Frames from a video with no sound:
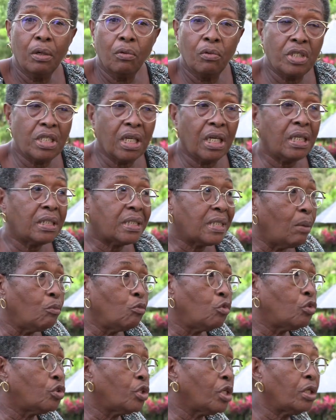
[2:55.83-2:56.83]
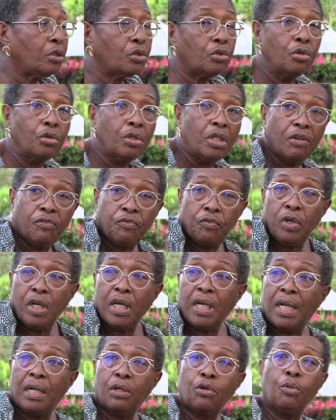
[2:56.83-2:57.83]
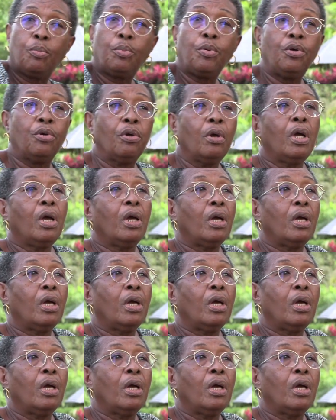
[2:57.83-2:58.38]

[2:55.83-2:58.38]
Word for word: Où ils allaient s'amuser, se défouler quelque peu.